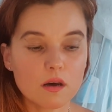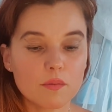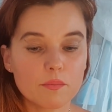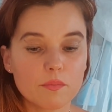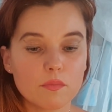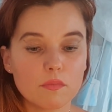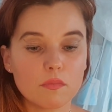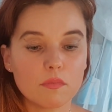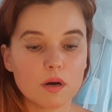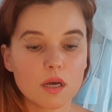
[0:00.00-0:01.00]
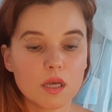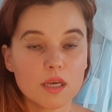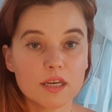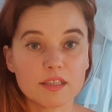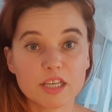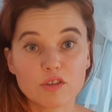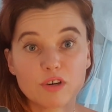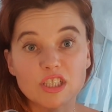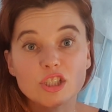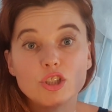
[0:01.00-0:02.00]
Um, też
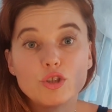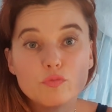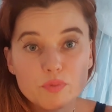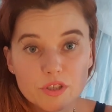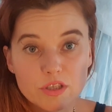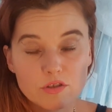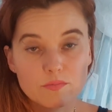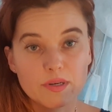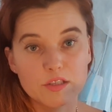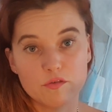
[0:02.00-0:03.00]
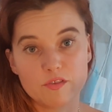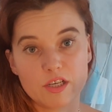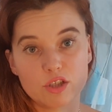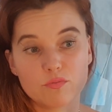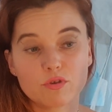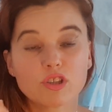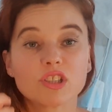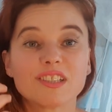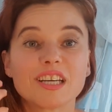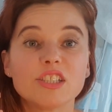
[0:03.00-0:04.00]
Wasze ciupki są bardzo ważne. Proszę
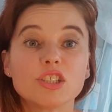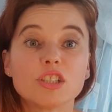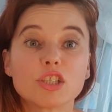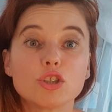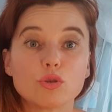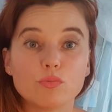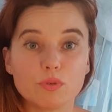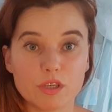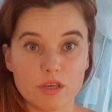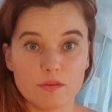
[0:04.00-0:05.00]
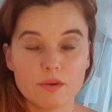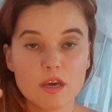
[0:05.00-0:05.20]
dajcie te ciupki.